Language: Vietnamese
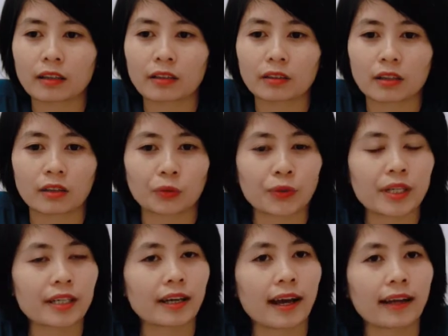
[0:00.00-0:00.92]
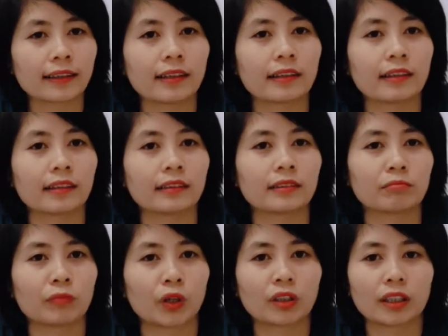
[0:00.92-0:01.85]
cơ sở thú y khác thì
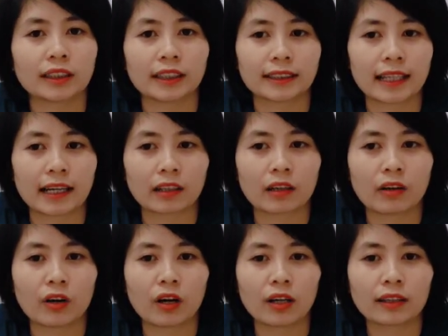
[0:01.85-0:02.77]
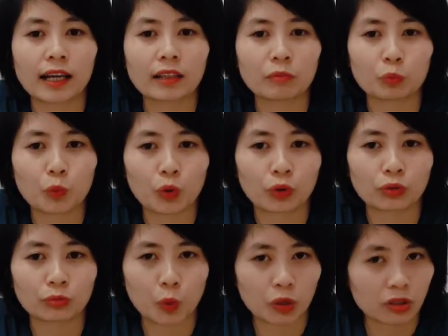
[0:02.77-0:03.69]
mọi người triệt sản có cắt
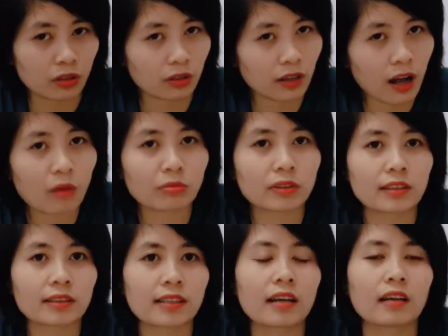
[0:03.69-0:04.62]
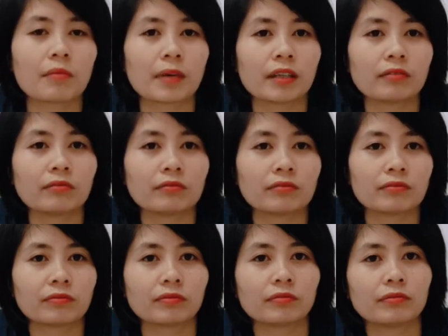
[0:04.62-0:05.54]
buồng, trứng không riêng ở bên
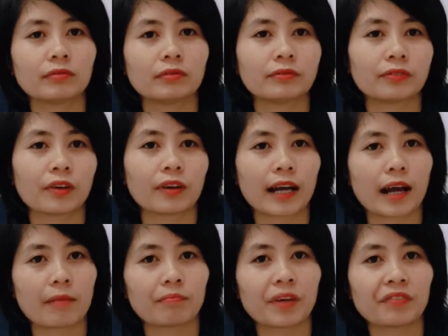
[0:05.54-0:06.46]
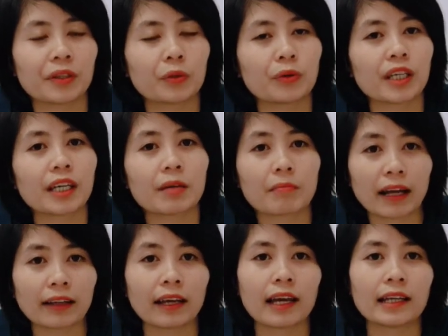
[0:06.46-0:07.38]
ờ, phòng khám bệnh viện thú y kinh
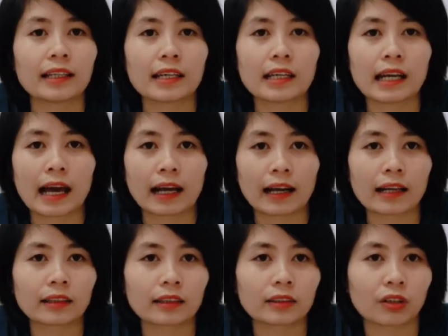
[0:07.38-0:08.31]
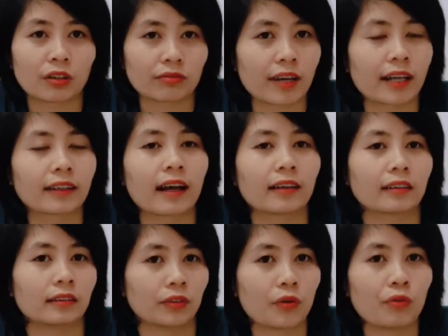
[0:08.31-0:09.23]
bắc thì là cắt trọn vẹn cả
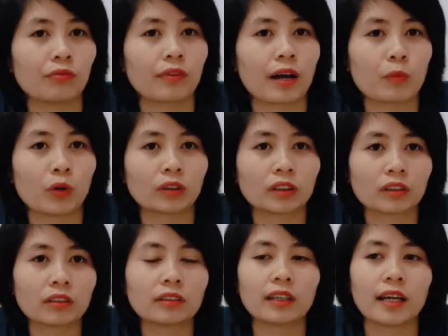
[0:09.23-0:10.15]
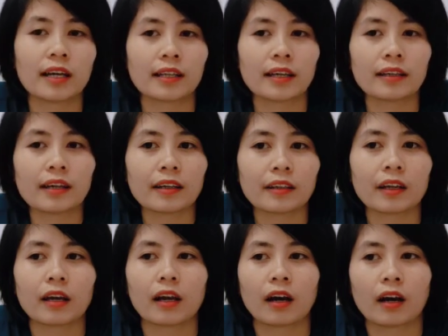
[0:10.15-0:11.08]
tử cung và buồng trứng thế nên
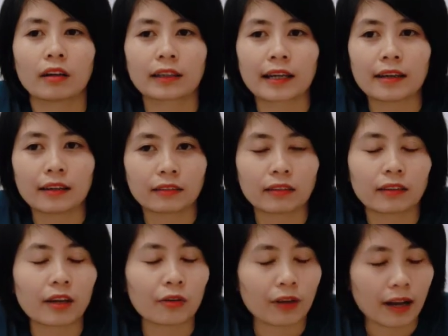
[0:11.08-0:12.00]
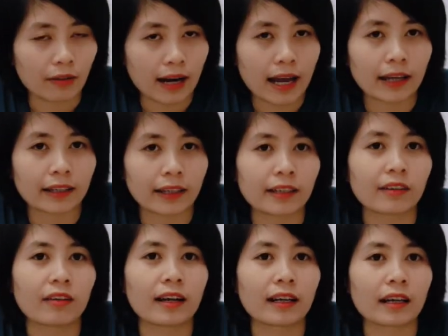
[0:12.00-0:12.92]
ờ, cái hiện tượng kêu gào lại ấy
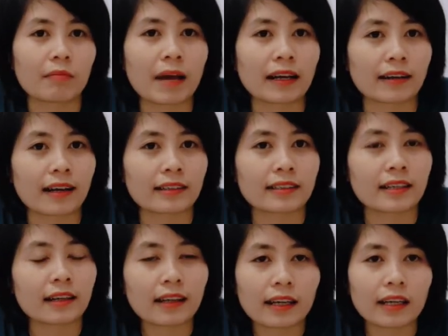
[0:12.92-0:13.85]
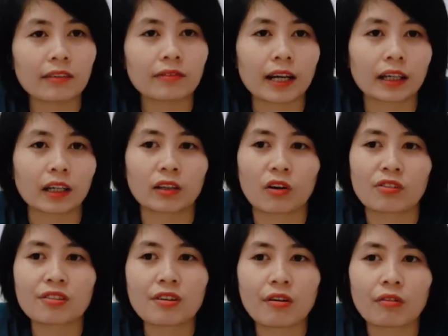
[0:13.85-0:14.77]
nó là cái bản năng sinh lý và có
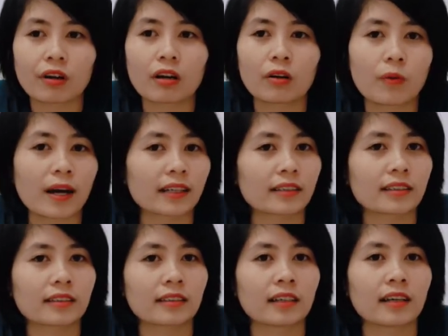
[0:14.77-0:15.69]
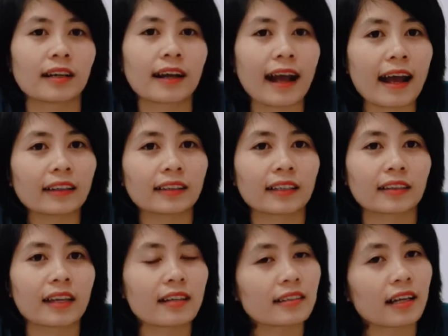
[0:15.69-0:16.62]
nhiều cơ quan khác để
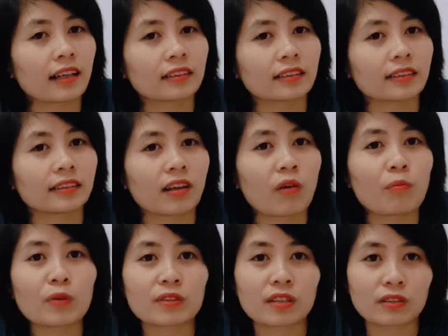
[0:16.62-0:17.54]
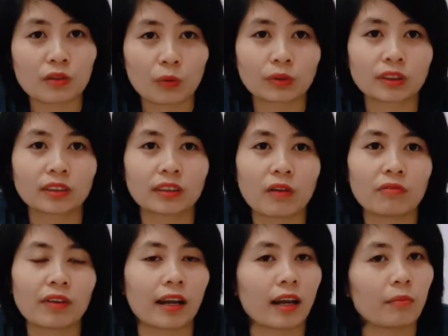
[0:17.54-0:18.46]
tiết ra không môn sinh dục chứ
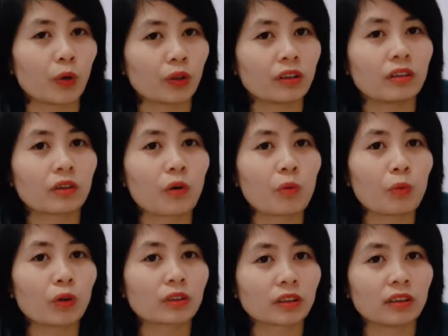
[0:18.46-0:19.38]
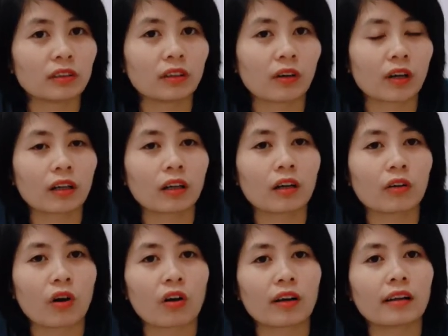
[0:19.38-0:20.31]
không phải là mỗi tử cung buồng trứng nó có,
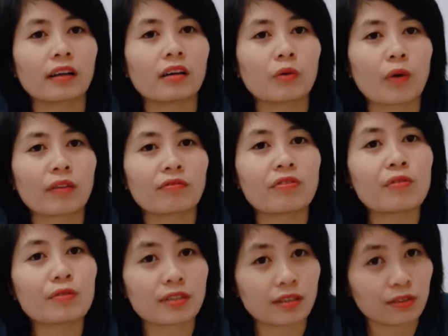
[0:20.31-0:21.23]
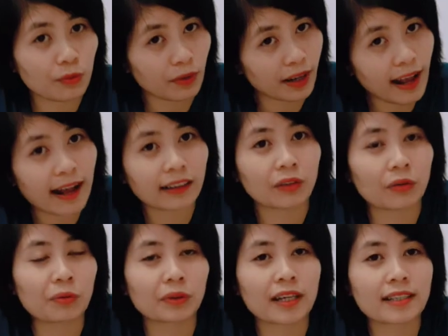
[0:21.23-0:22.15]
có các cơ quan phụ sinh dục khác nó
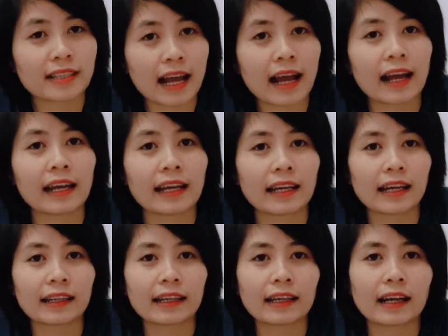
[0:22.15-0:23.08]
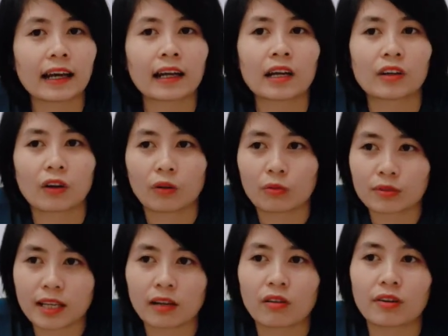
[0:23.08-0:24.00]
cũng tiết ra thế nên là nó cũng
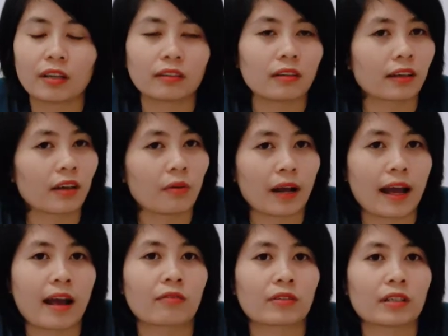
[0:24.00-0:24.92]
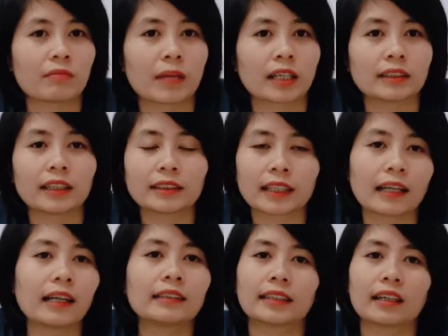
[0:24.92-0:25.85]
sẽ có hiện tượng kêu gào nhưng mà chắc
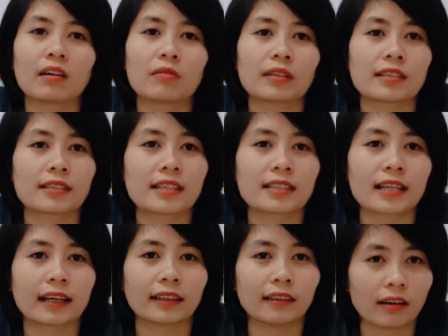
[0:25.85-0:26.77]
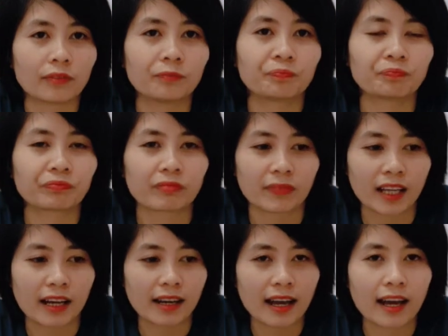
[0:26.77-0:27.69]
chắn là sẽ không thể sinh sản được
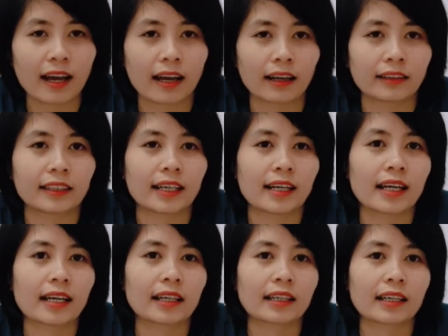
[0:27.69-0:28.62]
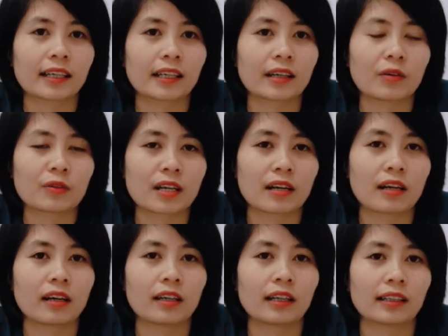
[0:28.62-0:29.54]
đấy là đấy là cái câu trả
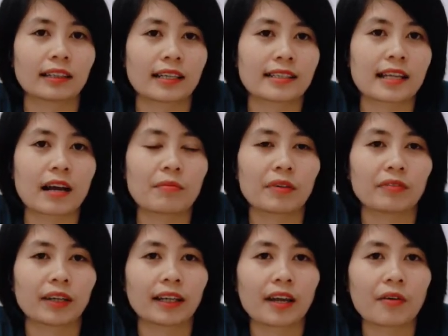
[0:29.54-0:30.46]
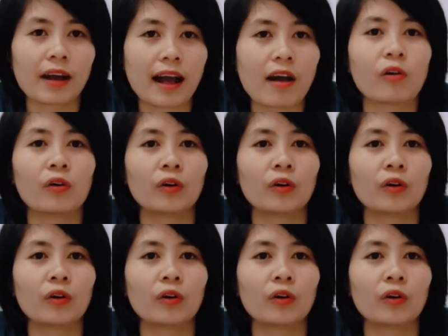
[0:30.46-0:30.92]
lời là tại sao mà vẫn kêu gào